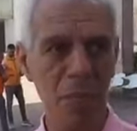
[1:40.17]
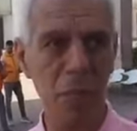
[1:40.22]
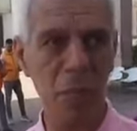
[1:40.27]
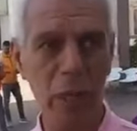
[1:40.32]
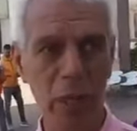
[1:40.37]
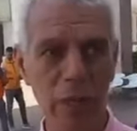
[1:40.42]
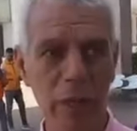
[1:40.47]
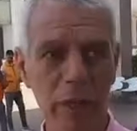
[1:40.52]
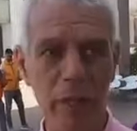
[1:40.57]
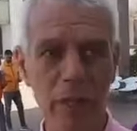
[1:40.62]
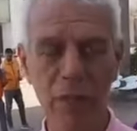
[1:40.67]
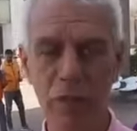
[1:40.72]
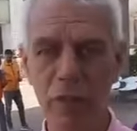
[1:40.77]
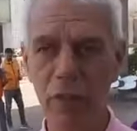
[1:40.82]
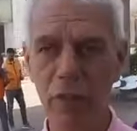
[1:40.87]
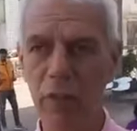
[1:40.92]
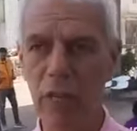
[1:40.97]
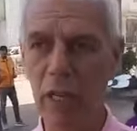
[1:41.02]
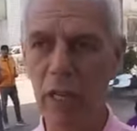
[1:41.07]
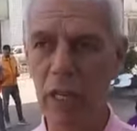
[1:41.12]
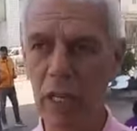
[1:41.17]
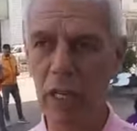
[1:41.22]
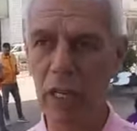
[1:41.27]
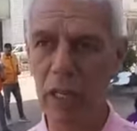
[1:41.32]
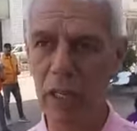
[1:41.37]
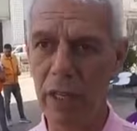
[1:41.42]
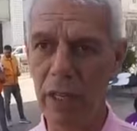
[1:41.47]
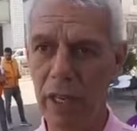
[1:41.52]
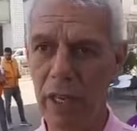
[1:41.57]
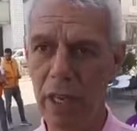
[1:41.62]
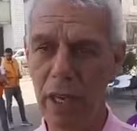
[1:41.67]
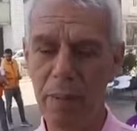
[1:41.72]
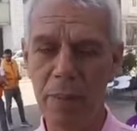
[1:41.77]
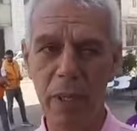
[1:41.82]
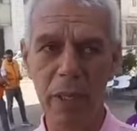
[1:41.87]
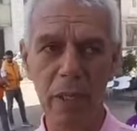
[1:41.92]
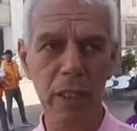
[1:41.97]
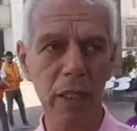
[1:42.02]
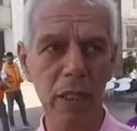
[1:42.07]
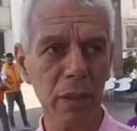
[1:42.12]
بواحد صفر في الذهاب
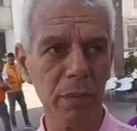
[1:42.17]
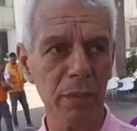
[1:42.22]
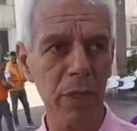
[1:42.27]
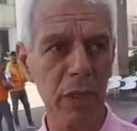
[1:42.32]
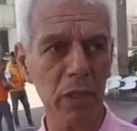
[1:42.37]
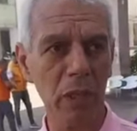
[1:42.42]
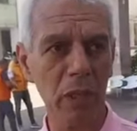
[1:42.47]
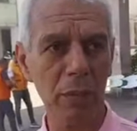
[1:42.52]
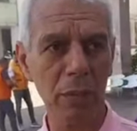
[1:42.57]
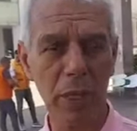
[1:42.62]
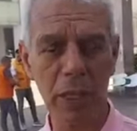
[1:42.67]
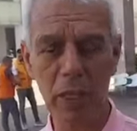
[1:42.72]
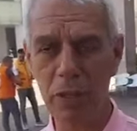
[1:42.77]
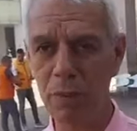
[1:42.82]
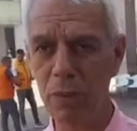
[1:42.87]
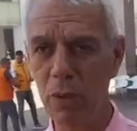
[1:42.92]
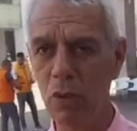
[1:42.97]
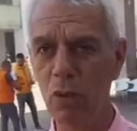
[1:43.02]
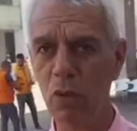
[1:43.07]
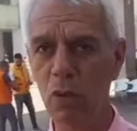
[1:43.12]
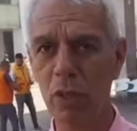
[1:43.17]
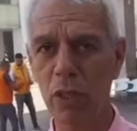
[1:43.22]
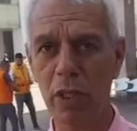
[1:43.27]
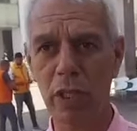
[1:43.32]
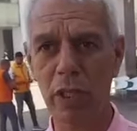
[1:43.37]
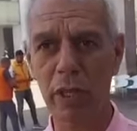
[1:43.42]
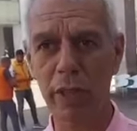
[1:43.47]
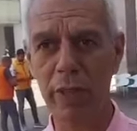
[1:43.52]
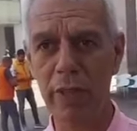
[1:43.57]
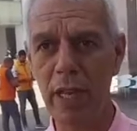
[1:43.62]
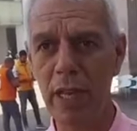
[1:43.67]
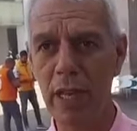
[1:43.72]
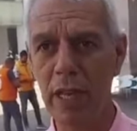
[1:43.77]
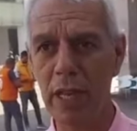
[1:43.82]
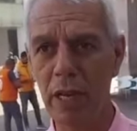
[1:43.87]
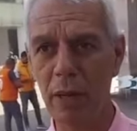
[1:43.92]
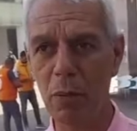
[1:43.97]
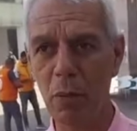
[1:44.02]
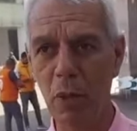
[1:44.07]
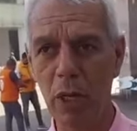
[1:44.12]
أكيد ماهيش مش تكون
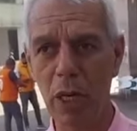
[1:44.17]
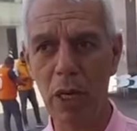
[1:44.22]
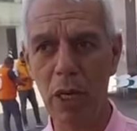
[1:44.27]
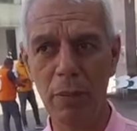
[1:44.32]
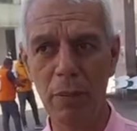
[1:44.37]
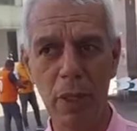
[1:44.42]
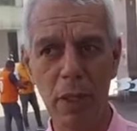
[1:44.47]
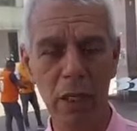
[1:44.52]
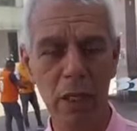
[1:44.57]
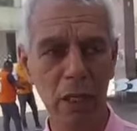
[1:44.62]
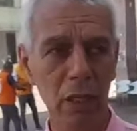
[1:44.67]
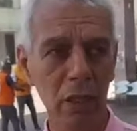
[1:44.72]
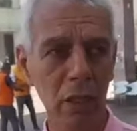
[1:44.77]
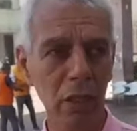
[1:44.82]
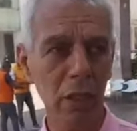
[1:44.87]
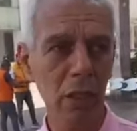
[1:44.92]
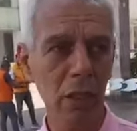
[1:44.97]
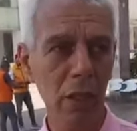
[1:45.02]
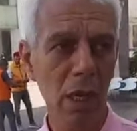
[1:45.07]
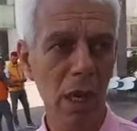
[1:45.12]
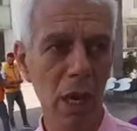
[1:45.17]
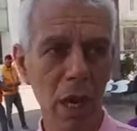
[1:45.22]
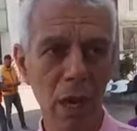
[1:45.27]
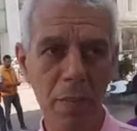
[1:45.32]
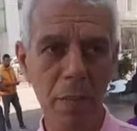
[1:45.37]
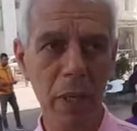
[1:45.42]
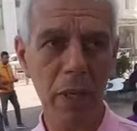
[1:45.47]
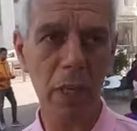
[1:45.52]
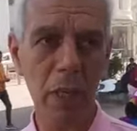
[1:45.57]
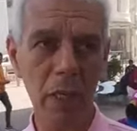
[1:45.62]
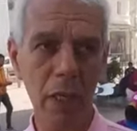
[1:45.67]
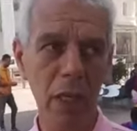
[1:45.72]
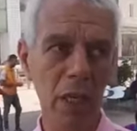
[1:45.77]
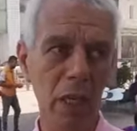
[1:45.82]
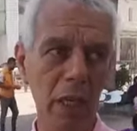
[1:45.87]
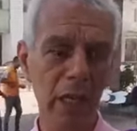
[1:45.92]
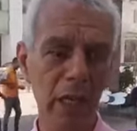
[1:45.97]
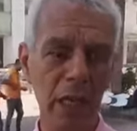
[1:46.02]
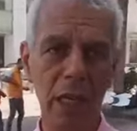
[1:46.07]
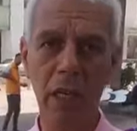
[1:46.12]
سهلة المقابلة أما
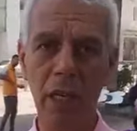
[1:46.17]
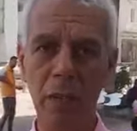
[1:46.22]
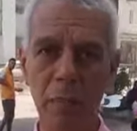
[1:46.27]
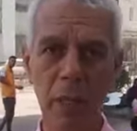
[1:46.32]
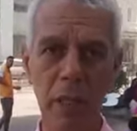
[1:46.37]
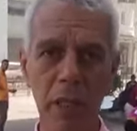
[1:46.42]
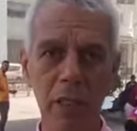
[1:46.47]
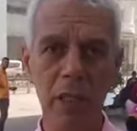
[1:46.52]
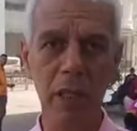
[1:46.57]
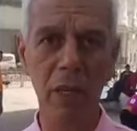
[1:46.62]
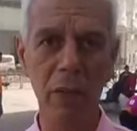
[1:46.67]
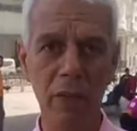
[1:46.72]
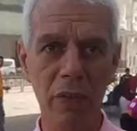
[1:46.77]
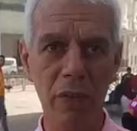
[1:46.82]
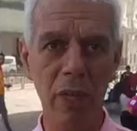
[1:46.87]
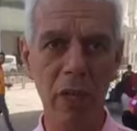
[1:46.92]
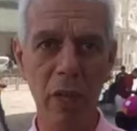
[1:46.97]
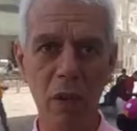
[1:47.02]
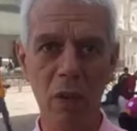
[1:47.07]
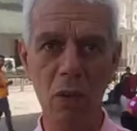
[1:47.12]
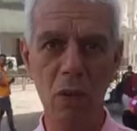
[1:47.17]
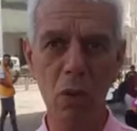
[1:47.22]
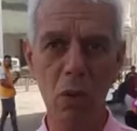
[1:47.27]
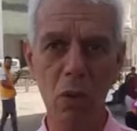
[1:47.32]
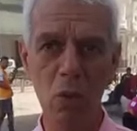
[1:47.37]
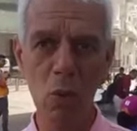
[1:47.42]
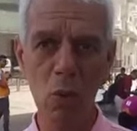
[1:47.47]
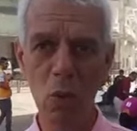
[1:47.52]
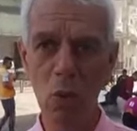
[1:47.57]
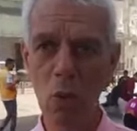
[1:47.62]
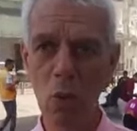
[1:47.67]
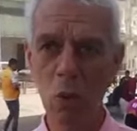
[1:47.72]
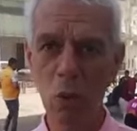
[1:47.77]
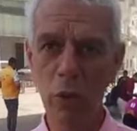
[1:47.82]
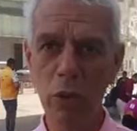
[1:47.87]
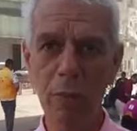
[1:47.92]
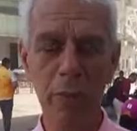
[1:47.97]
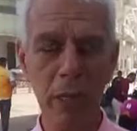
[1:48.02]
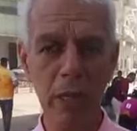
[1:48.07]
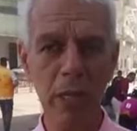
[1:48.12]
عندنا الخبرة الكافية و...
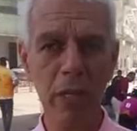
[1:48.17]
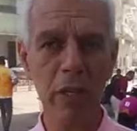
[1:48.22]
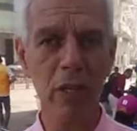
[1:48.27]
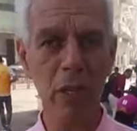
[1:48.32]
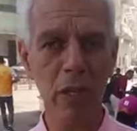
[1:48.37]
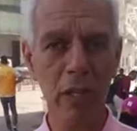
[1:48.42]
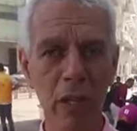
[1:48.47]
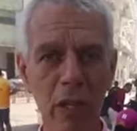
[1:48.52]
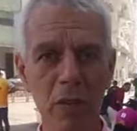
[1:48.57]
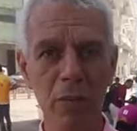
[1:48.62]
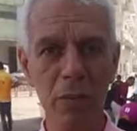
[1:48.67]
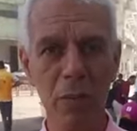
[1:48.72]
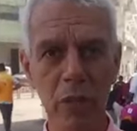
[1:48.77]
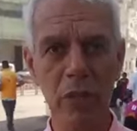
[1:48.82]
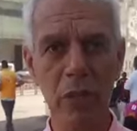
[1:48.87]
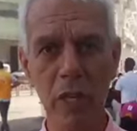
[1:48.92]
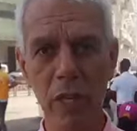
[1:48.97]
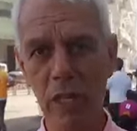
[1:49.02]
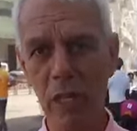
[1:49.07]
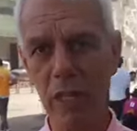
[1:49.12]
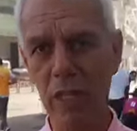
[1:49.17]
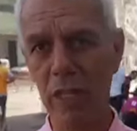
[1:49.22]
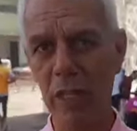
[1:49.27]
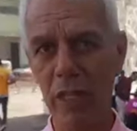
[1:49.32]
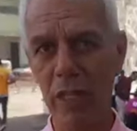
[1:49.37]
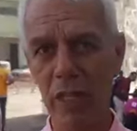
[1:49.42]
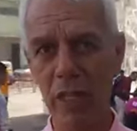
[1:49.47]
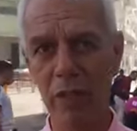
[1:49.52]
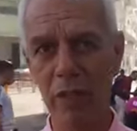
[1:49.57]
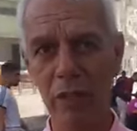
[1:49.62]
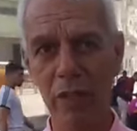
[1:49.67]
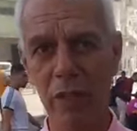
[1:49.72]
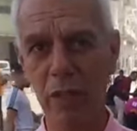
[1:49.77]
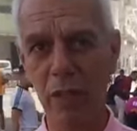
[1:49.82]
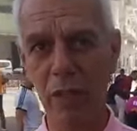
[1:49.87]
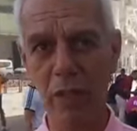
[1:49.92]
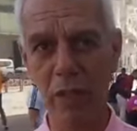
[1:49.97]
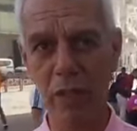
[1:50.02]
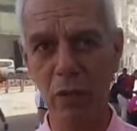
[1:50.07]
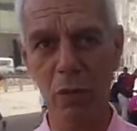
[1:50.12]
واسم النجم الساحلي
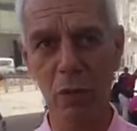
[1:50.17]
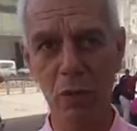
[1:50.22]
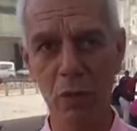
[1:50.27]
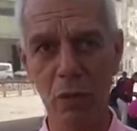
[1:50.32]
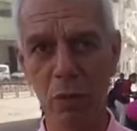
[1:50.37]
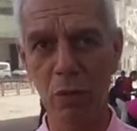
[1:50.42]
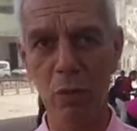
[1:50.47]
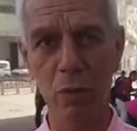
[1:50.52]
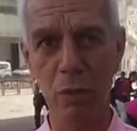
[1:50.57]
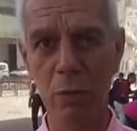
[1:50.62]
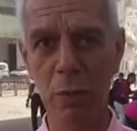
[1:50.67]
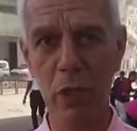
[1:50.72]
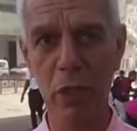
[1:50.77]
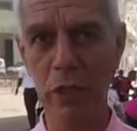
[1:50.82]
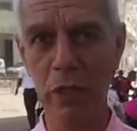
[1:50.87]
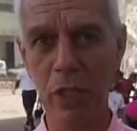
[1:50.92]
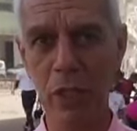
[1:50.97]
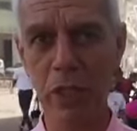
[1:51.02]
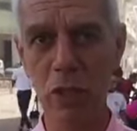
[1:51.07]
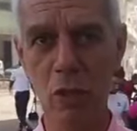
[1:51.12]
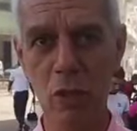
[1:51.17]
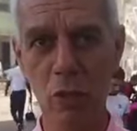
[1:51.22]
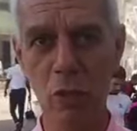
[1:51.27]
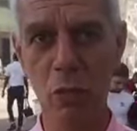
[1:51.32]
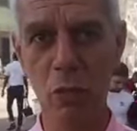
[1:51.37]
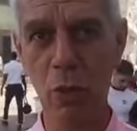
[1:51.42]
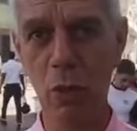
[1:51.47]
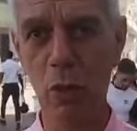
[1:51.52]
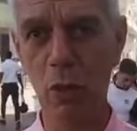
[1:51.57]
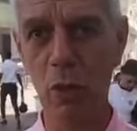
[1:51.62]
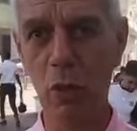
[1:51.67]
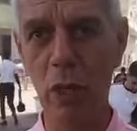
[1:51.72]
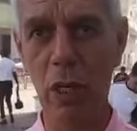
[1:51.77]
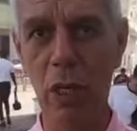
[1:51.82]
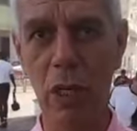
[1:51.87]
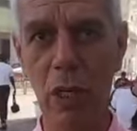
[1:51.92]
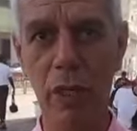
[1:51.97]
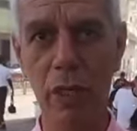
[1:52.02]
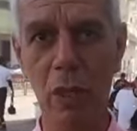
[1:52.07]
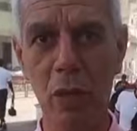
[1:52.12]
يكفي انه باش نترشحوا ونمروا
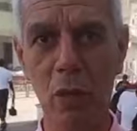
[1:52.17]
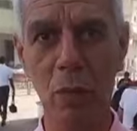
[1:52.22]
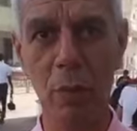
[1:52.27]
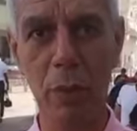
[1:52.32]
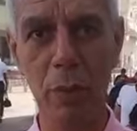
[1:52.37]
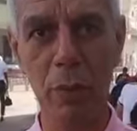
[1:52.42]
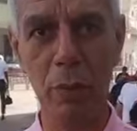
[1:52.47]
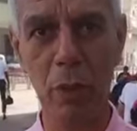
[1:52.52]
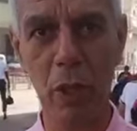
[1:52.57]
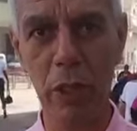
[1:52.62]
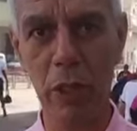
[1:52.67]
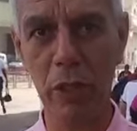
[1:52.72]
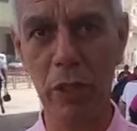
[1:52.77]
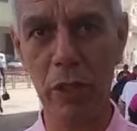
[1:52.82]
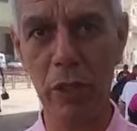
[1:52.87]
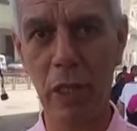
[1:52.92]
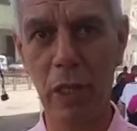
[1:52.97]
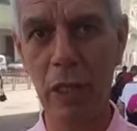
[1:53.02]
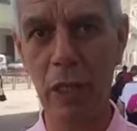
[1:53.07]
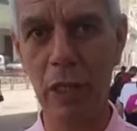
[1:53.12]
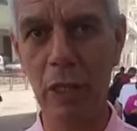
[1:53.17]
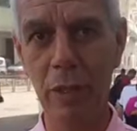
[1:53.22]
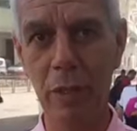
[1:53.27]
لدور المجموعه ان شاء الله.